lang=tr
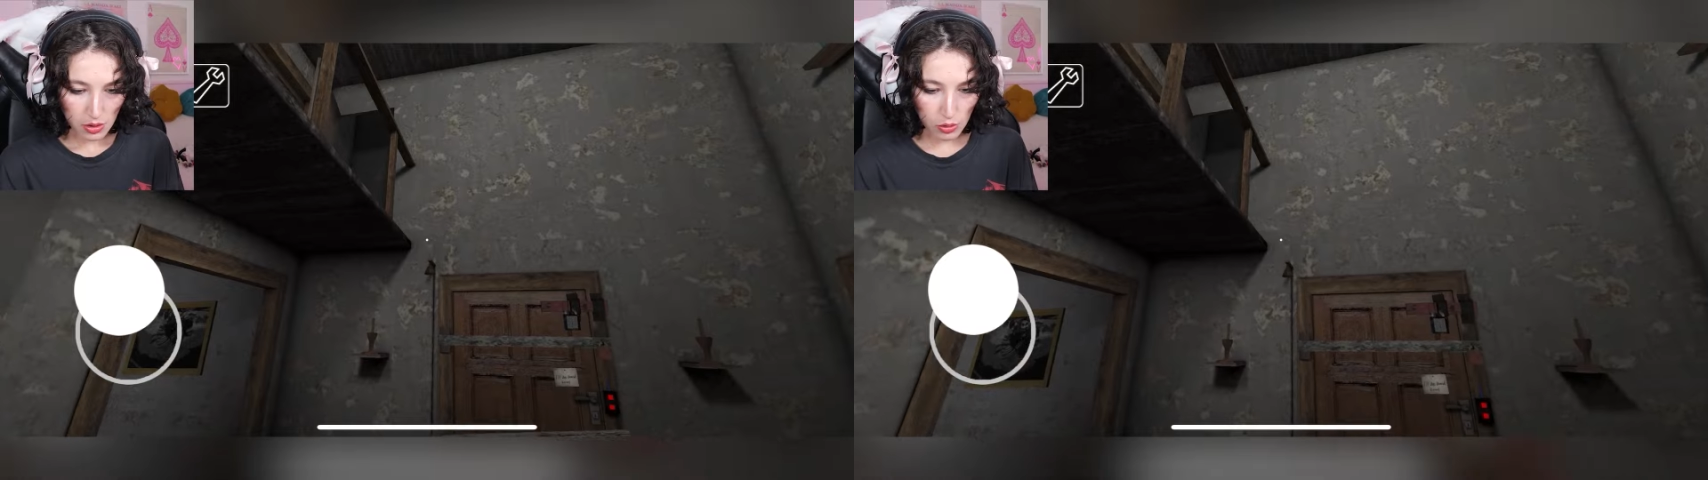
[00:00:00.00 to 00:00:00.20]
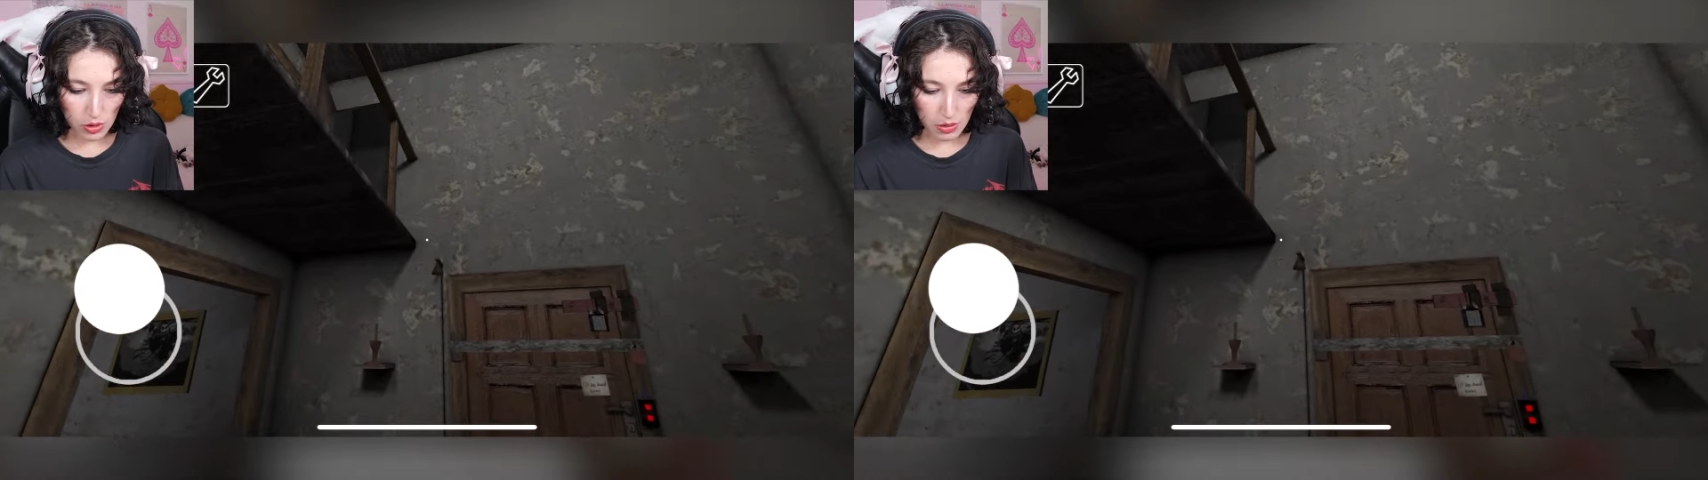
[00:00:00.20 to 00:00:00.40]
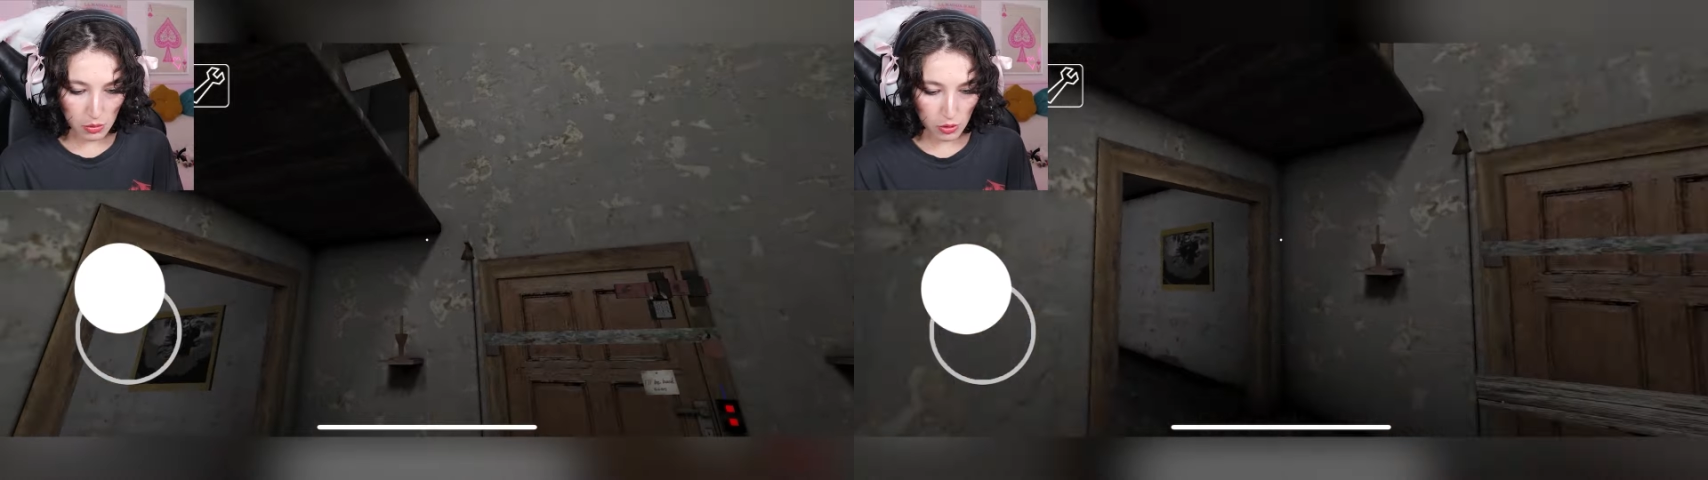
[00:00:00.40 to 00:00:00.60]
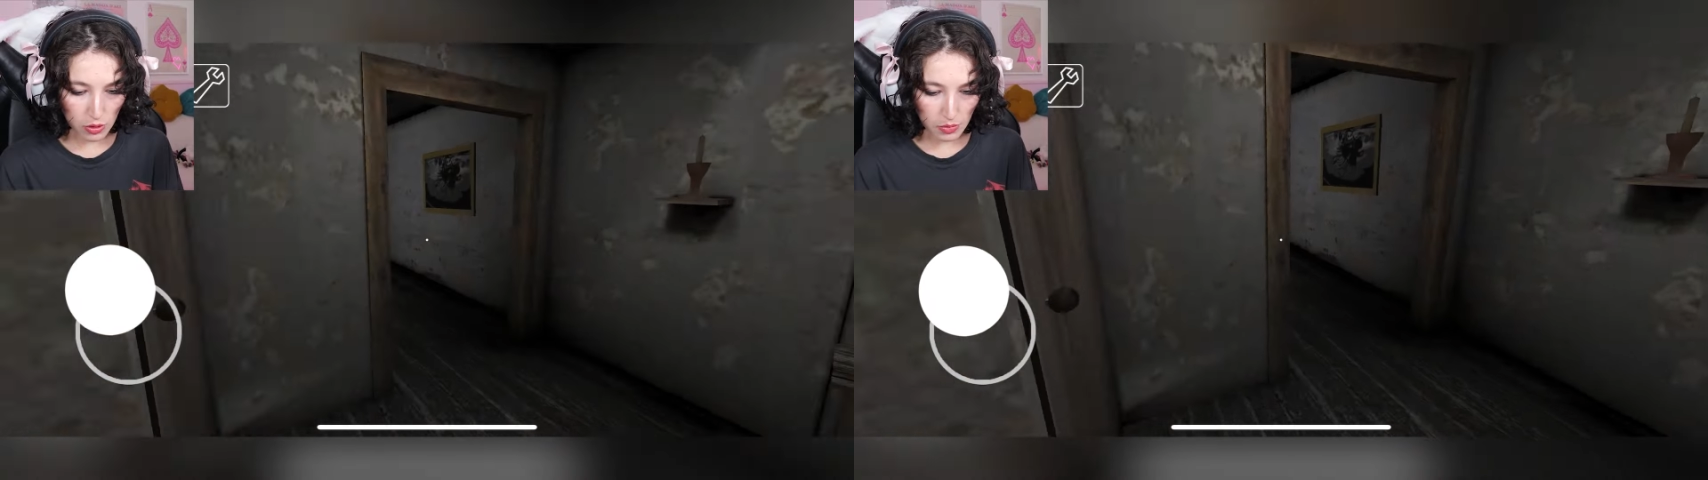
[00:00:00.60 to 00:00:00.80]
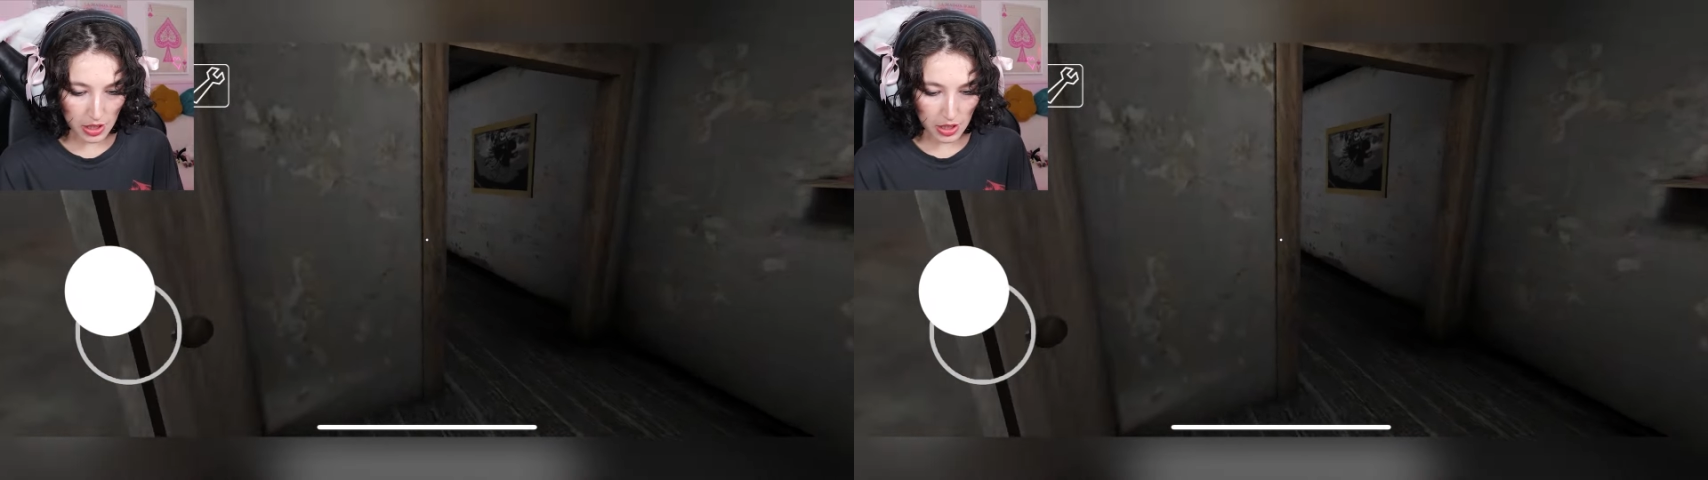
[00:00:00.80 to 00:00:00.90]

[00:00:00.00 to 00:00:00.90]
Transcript: Göremiyorum.